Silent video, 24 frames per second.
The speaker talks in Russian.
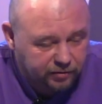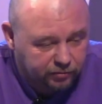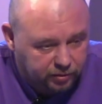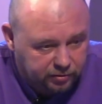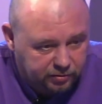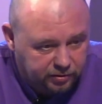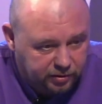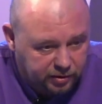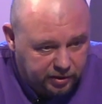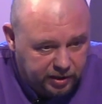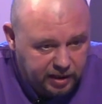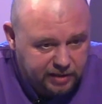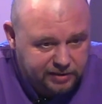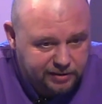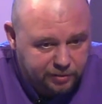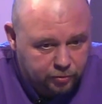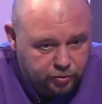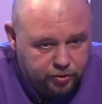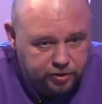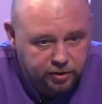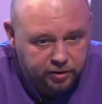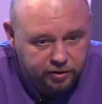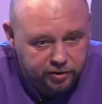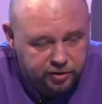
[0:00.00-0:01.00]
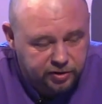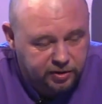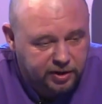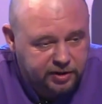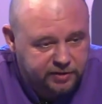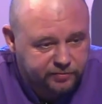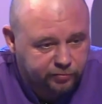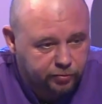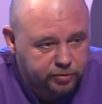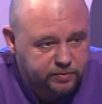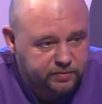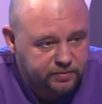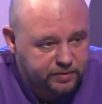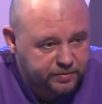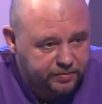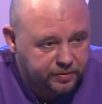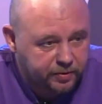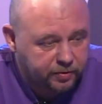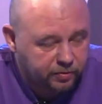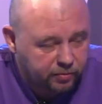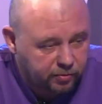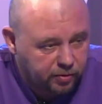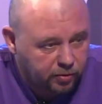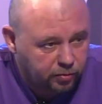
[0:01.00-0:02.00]
вот я служил начиная с 81
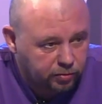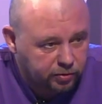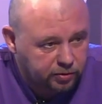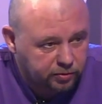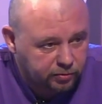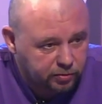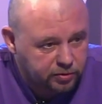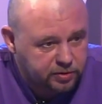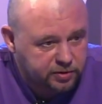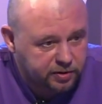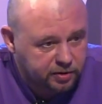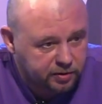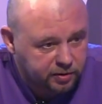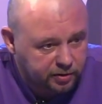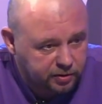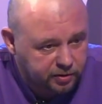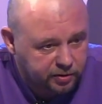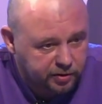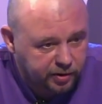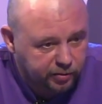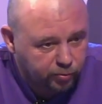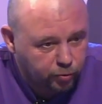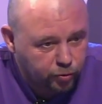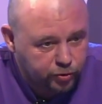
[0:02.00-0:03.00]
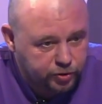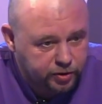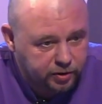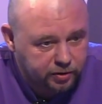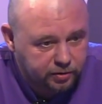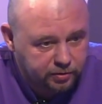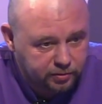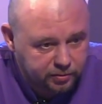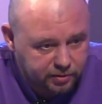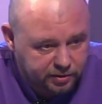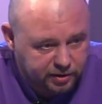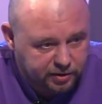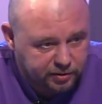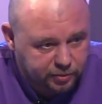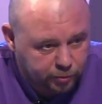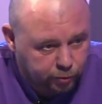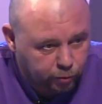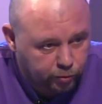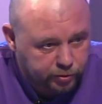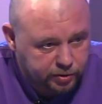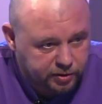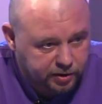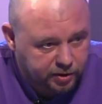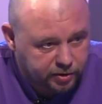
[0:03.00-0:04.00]
-го года, то есть это дремучий
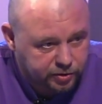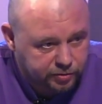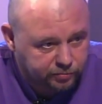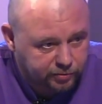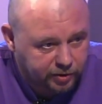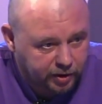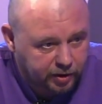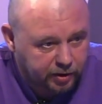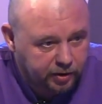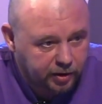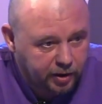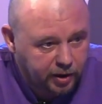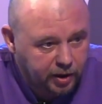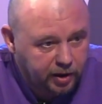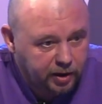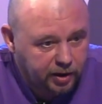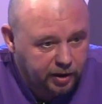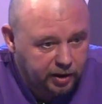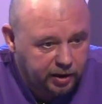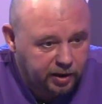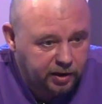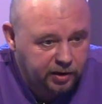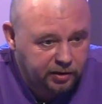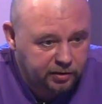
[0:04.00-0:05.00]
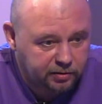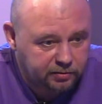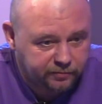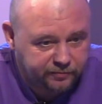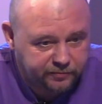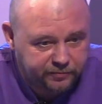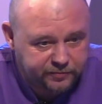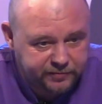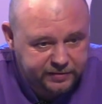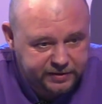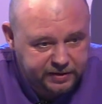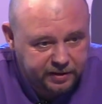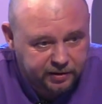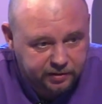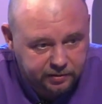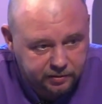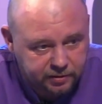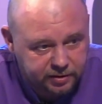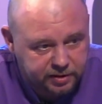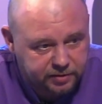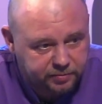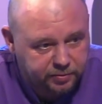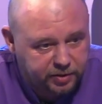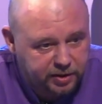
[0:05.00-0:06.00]
застой, скажем так. И
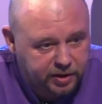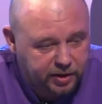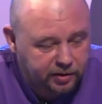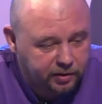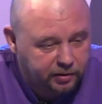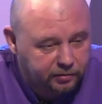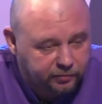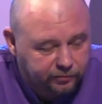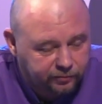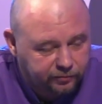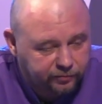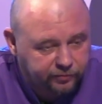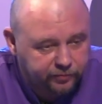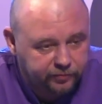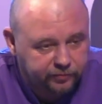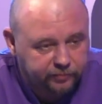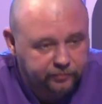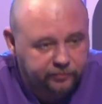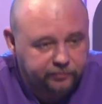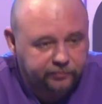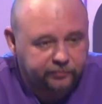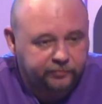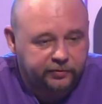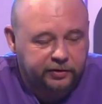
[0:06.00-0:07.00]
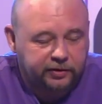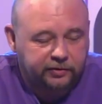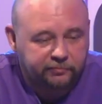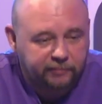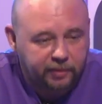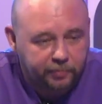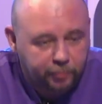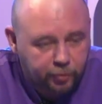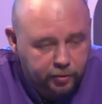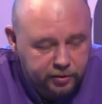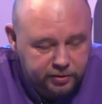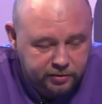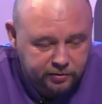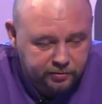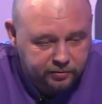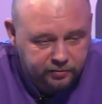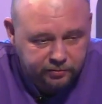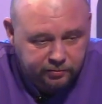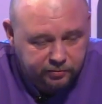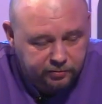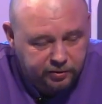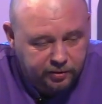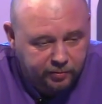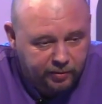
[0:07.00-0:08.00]
все изменения в, в этом вопросе
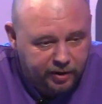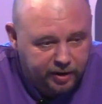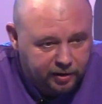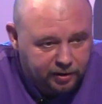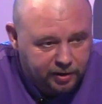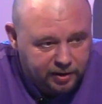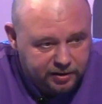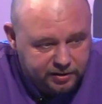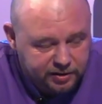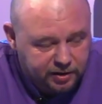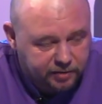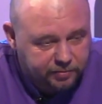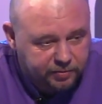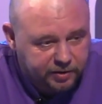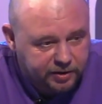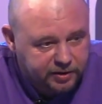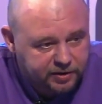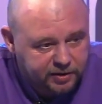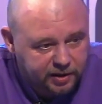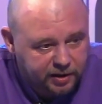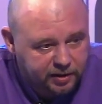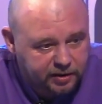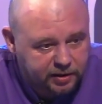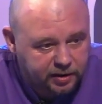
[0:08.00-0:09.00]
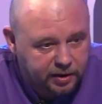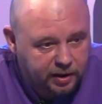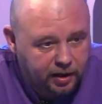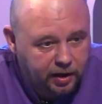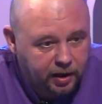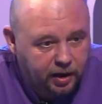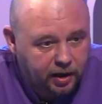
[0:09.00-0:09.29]
на моих глазах происходили.